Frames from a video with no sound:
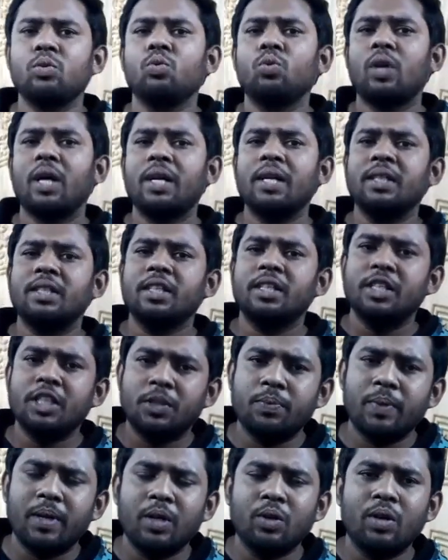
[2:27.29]
দোকানে যে
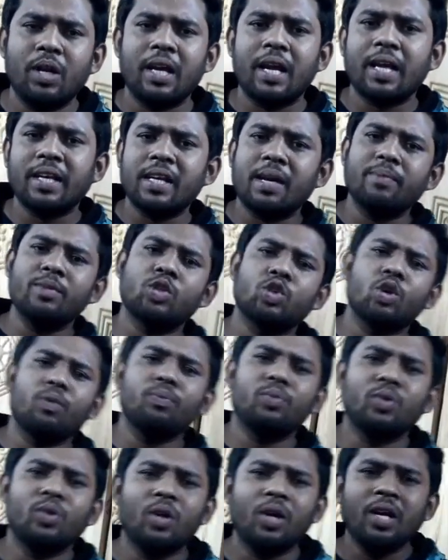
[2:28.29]
ডিসপ্লেগুলো রাখি আমি
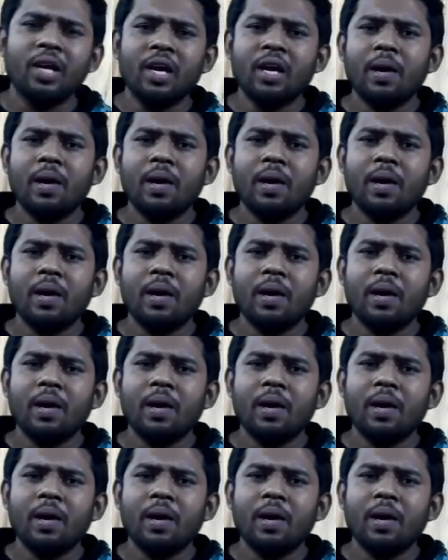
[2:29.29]
সম্পূর্ণই